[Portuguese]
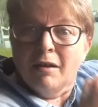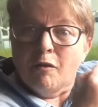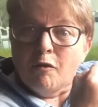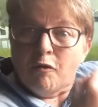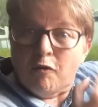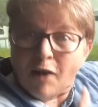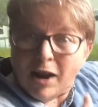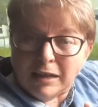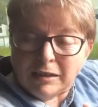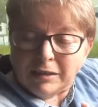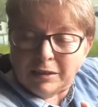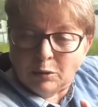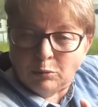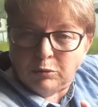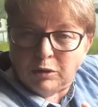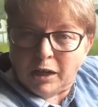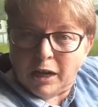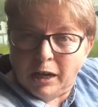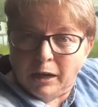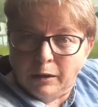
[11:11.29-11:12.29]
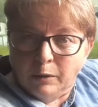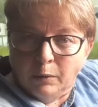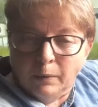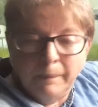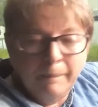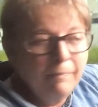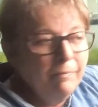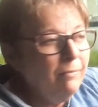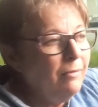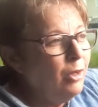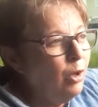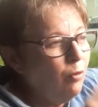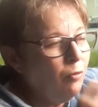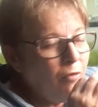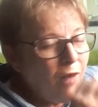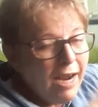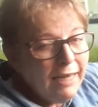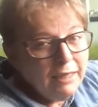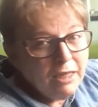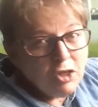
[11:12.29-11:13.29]
faça o treino, não
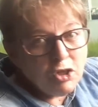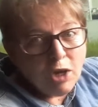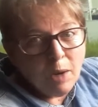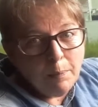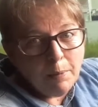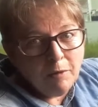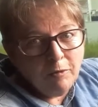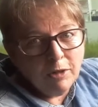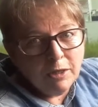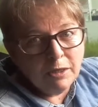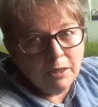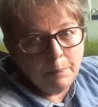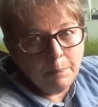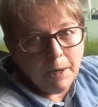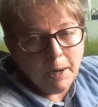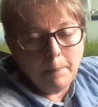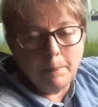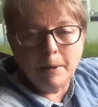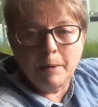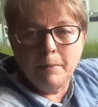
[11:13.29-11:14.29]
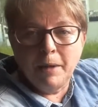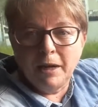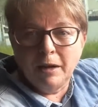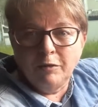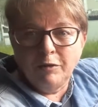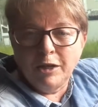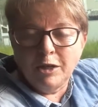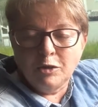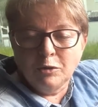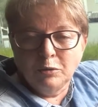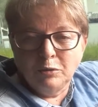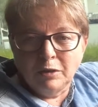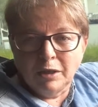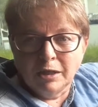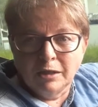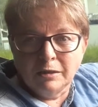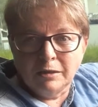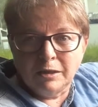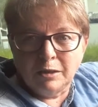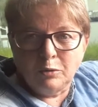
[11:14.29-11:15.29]
vai deixar para fazer pela primeira vez no
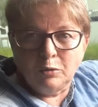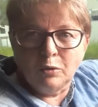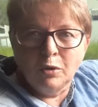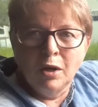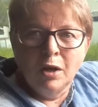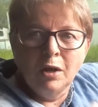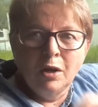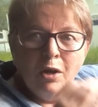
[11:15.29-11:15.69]
trânsito.